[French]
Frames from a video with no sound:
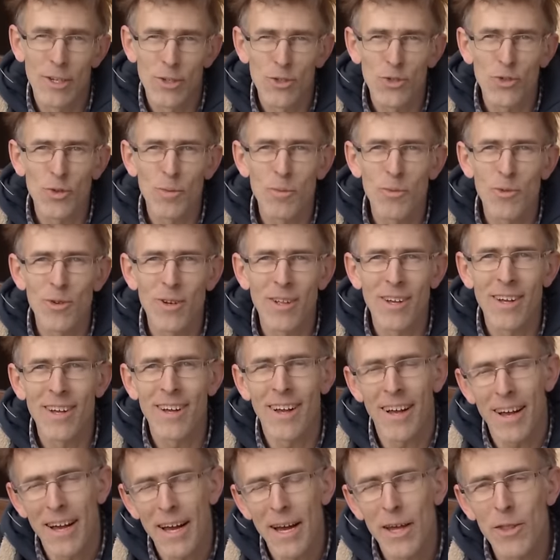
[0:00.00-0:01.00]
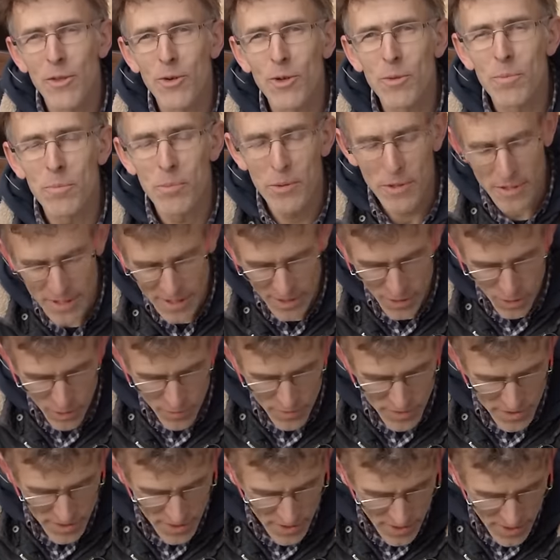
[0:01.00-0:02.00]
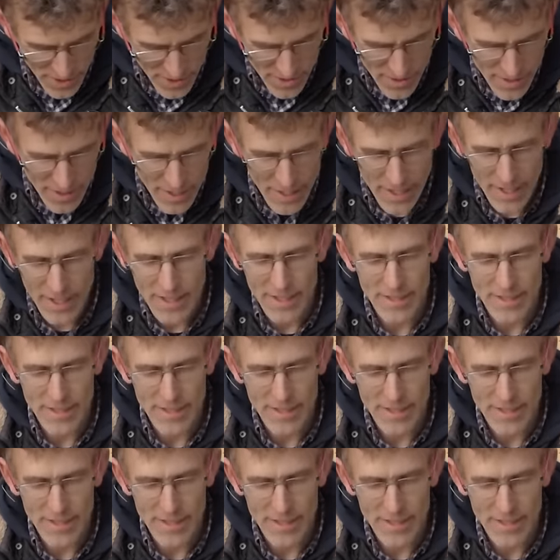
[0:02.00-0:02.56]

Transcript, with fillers: Ce moulin a un autre petit inconvénient,